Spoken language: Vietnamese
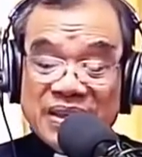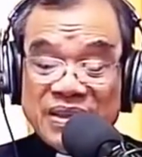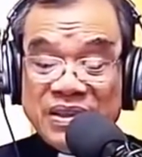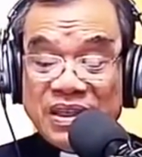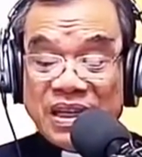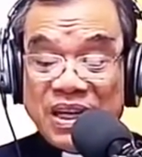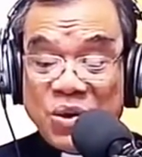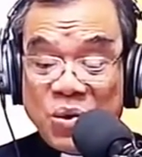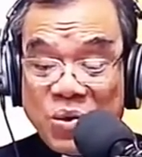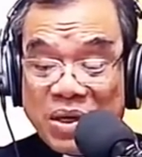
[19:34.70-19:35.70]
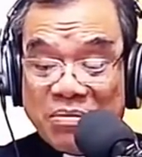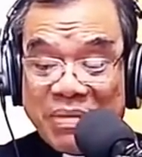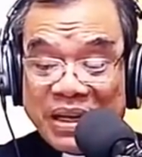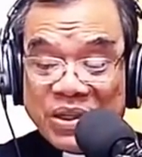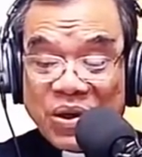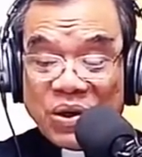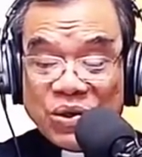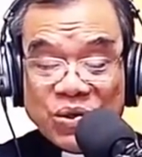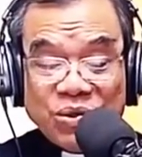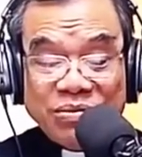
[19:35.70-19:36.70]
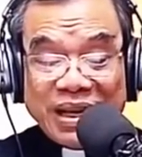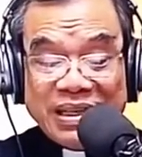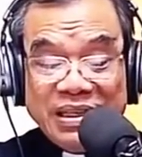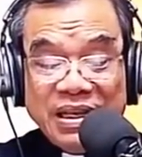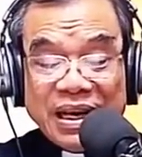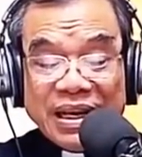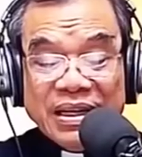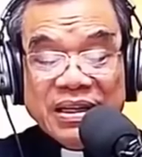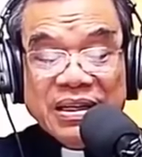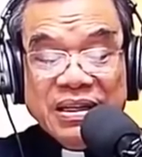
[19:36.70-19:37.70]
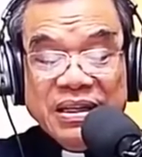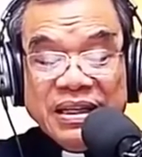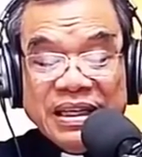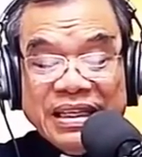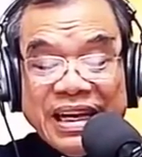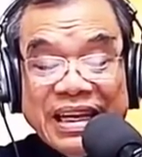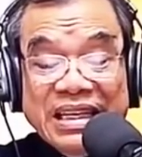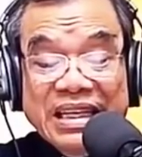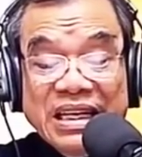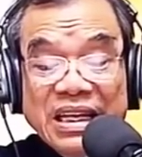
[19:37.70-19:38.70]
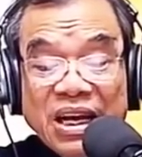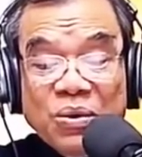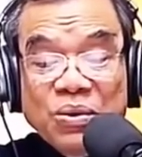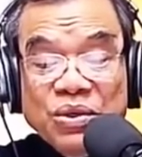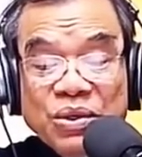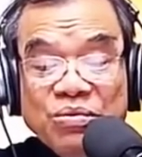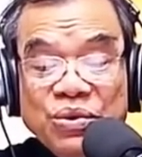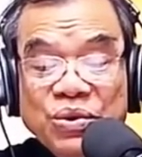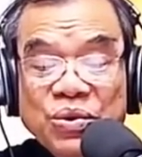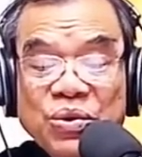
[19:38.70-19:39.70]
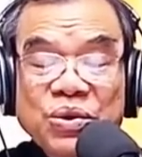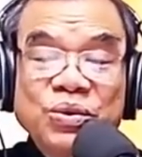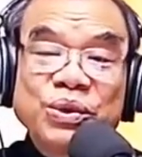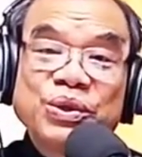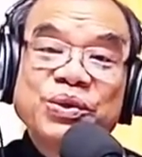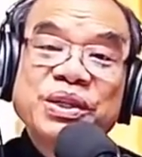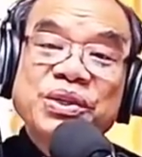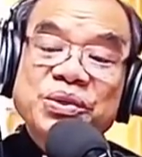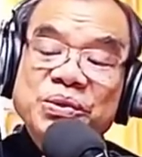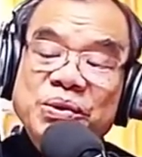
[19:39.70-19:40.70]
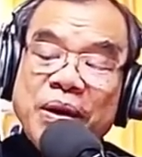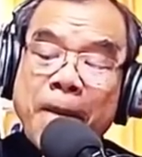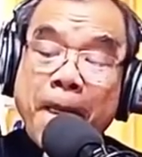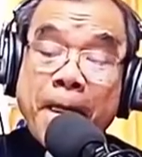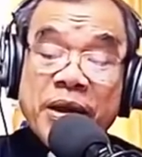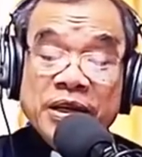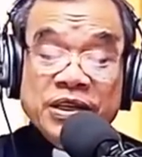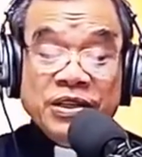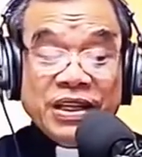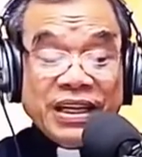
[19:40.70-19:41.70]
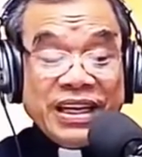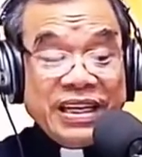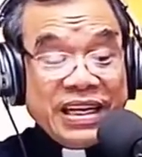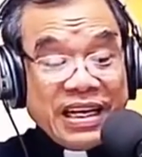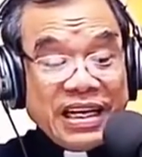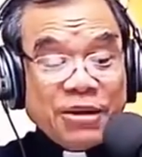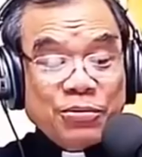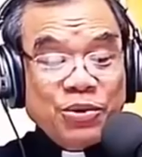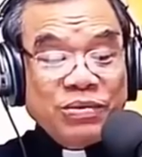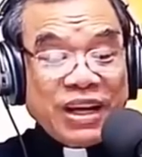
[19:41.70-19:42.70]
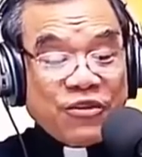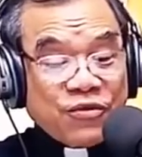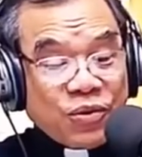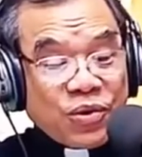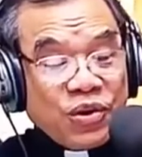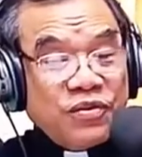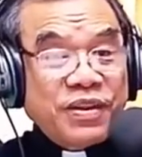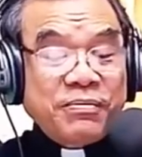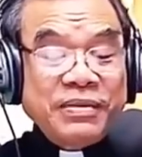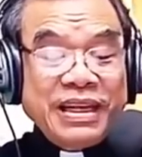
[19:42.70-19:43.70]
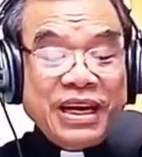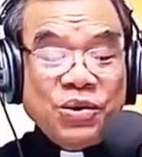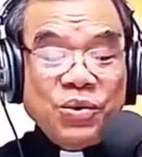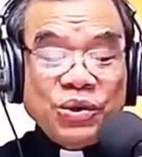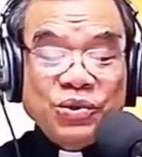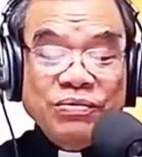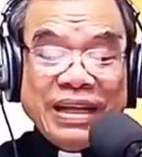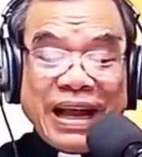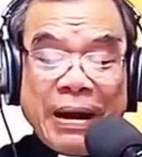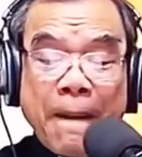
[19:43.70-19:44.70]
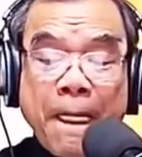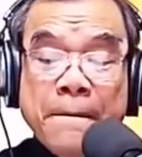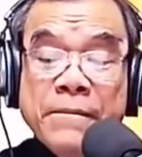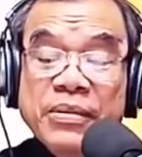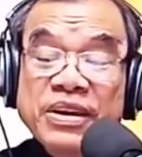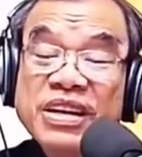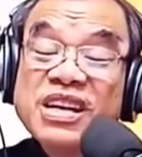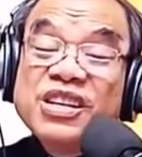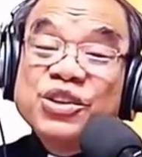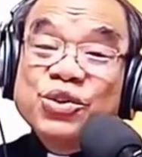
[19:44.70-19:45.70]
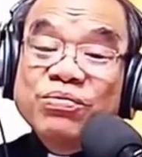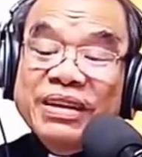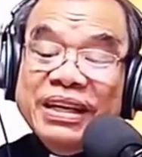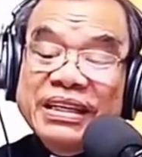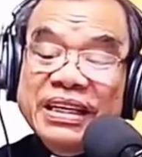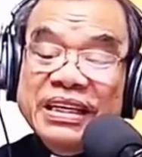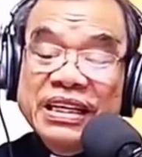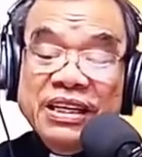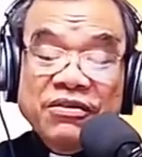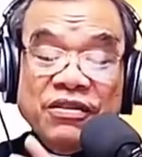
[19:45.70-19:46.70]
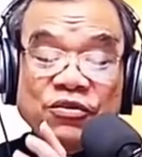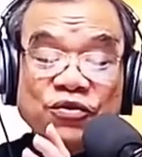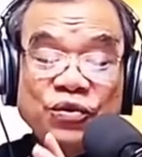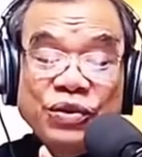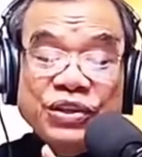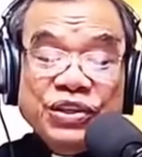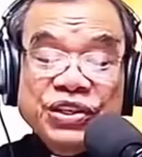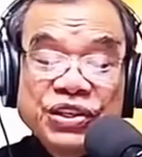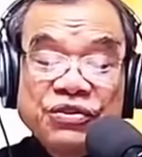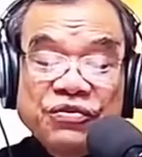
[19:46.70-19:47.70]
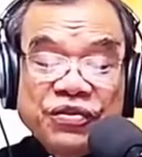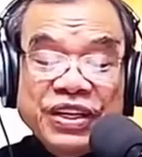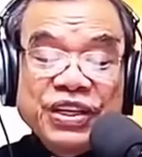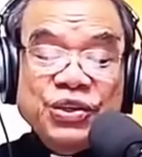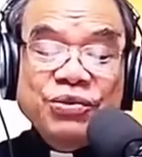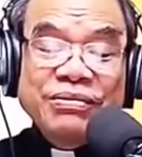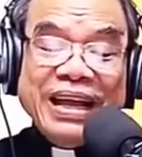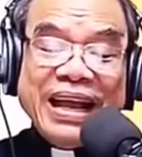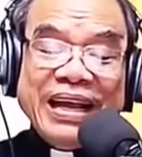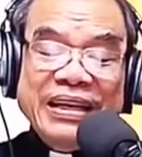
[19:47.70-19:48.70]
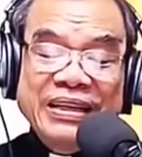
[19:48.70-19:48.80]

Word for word: sự thật ấy luôn được bày tỏ cho chúng ta như là người cha nhân hậu trong dụ ngôn của Chúa Giêsu. Sự thật ấy đến gặp chúng ta phục hồi phẩm giá của chúng ta, nâng chúng ta dậy và vui sướng vì chúng ta.